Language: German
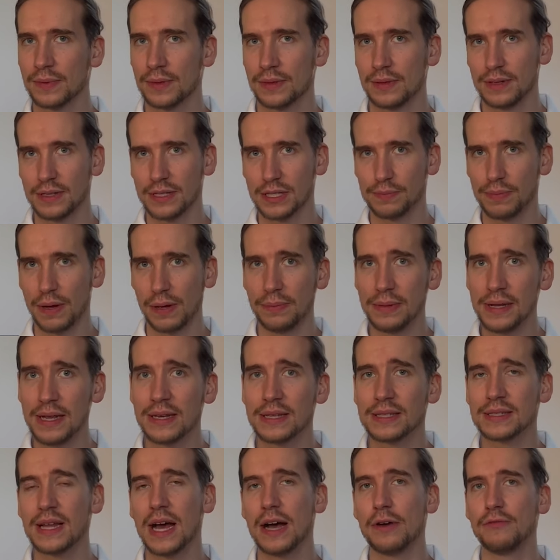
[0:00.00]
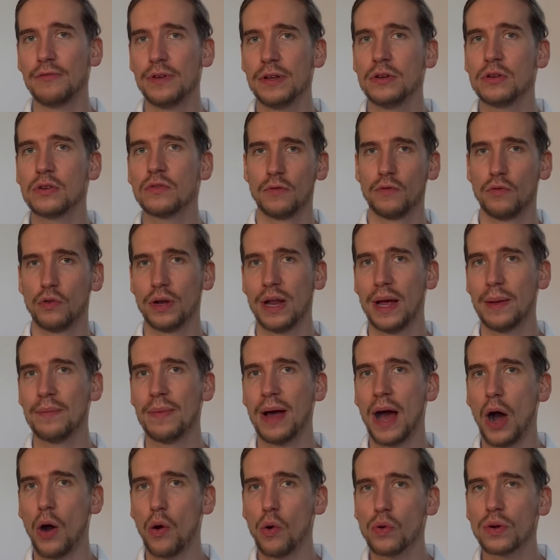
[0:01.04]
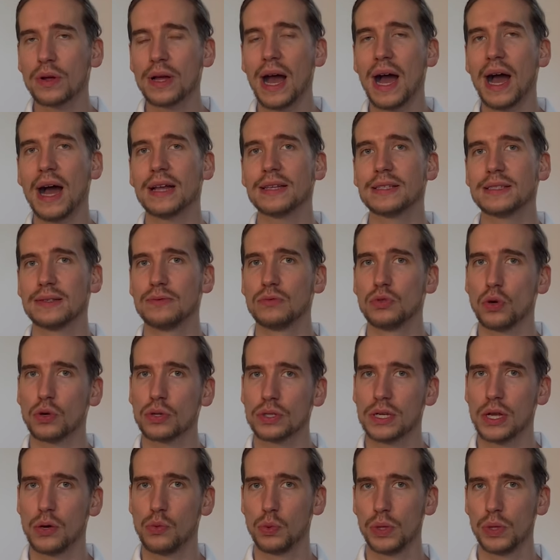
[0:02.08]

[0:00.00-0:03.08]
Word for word: Dieses Palmieren ist eine Erfindung von einem Augenarzt, Dr.